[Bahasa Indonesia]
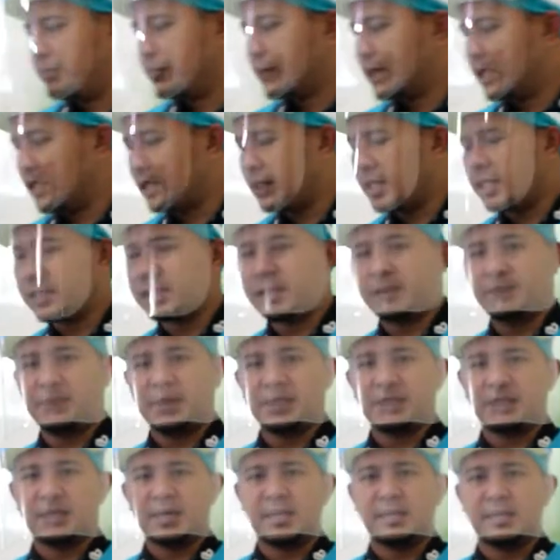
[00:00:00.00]
kita
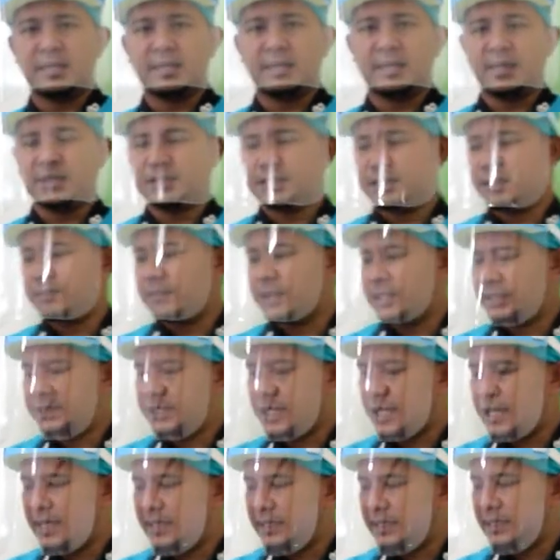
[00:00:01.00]
dapatkan hasil
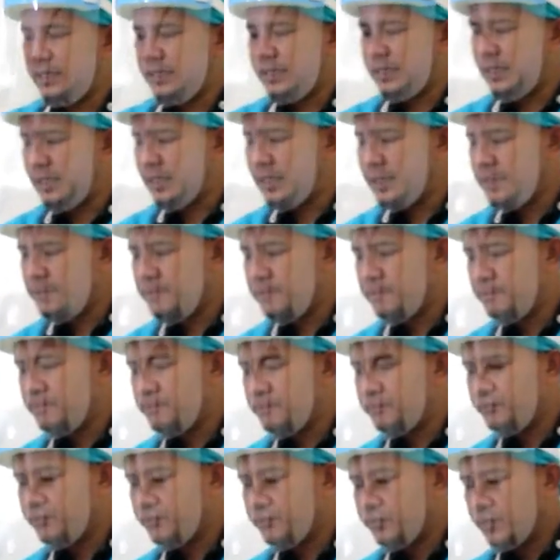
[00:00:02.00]
bacaan ini
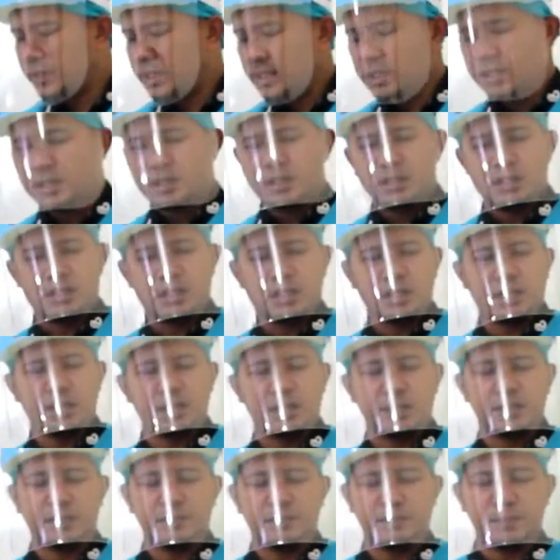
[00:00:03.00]
Eh,
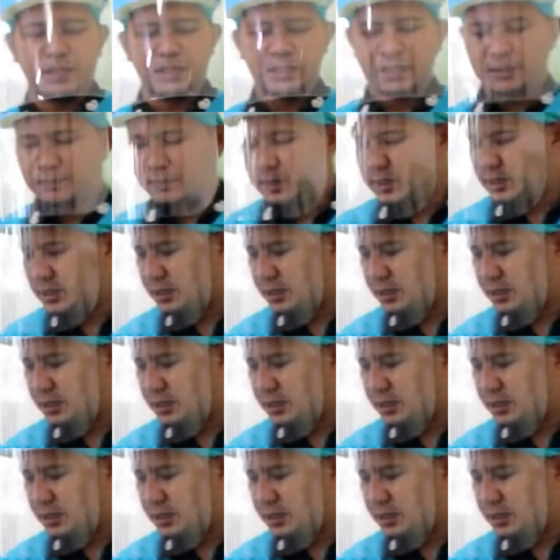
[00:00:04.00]
teman-teman uh,